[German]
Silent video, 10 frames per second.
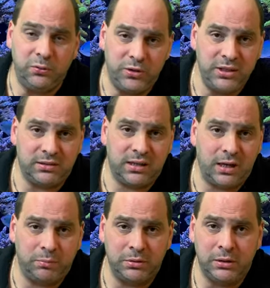definiert
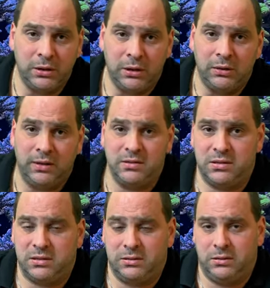habe, dass
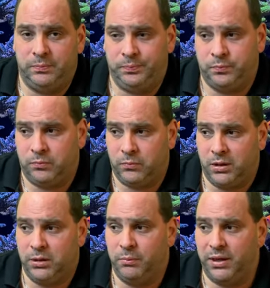ich ähm,
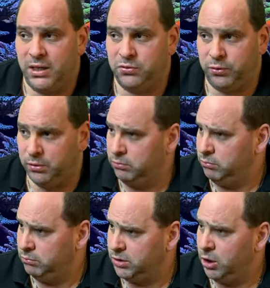in einem Bereich
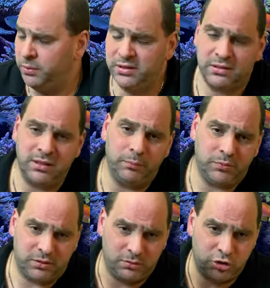von, ich glaube
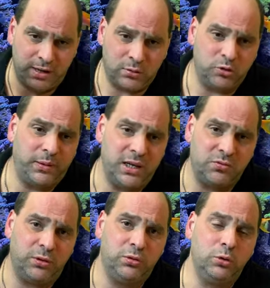insgesamt einen Schwankungsbereich
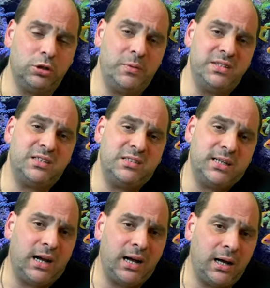von 0,6
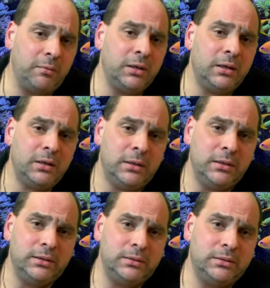dkh
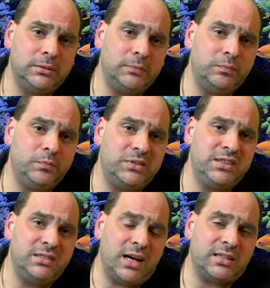ähm,
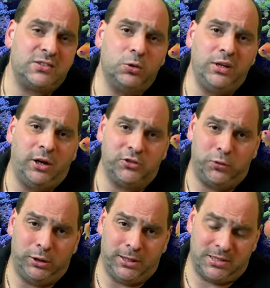diese Aktion
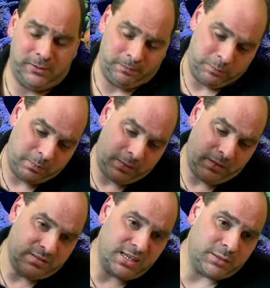ausführen lasse.
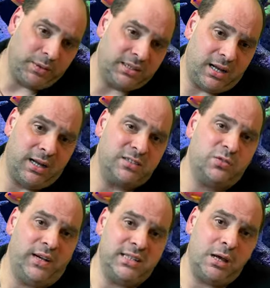Sagt mein KH
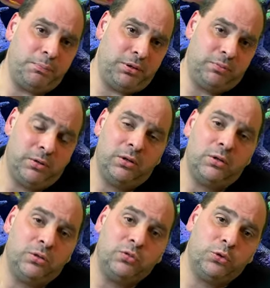zu weit ab,
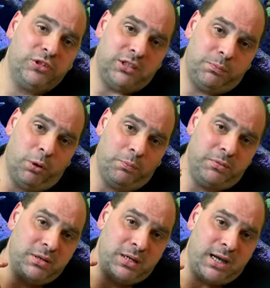dosiert die Pumpe
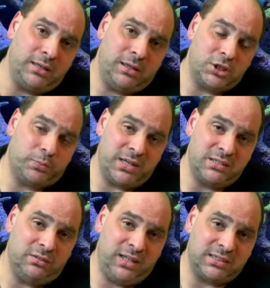mir einen
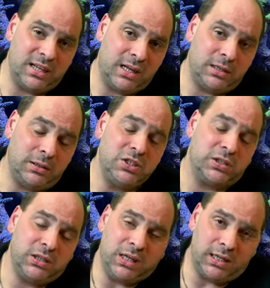entsprechenden Wert nach. Ich
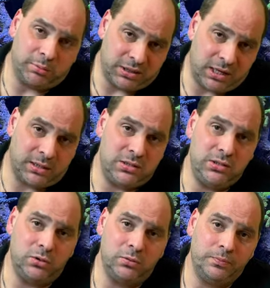kriege eine
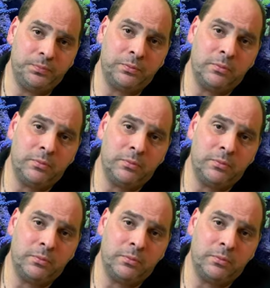Benachrichtigung.